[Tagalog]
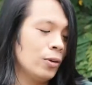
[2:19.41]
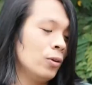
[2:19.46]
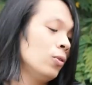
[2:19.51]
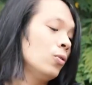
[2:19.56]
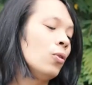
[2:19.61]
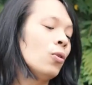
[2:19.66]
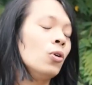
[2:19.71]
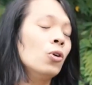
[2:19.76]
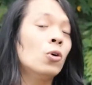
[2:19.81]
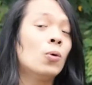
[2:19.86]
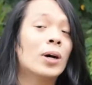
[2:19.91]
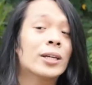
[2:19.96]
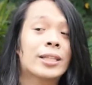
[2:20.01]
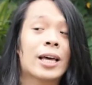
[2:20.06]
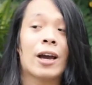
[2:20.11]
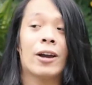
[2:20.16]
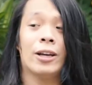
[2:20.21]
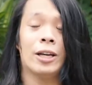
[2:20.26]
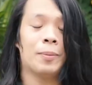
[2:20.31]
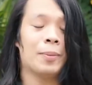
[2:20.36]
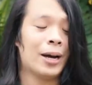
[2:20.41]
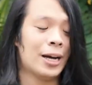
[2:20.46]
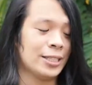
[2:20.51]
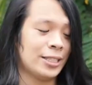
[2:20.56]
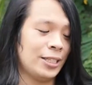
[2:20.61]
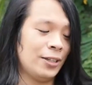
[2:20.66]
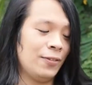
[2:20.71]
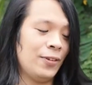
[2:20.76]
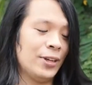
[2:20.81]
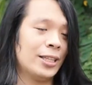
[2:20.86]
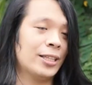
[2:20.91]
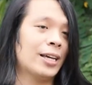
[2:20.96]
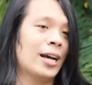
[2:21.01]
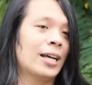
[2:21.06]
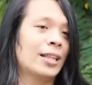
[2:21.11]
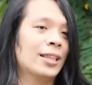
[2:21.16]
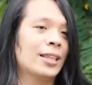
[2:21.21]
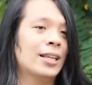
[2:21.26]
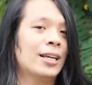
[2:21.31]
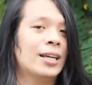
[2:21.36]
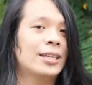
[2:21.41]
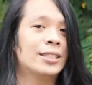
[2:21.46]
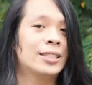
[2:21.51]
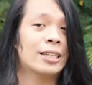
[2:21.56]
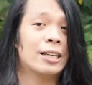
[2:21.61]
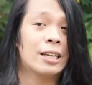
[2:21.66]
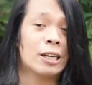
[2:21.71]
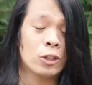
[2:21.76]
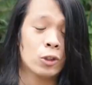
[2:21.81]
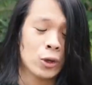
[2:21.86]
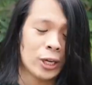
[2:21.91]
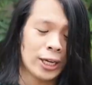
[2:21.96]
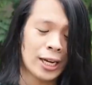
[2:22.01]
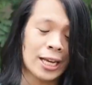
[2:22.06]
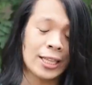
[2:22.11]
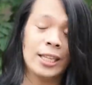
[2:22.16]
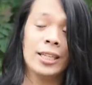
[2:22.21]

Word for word: Kung kukuha tayo ng mga civet cat, siguraduhin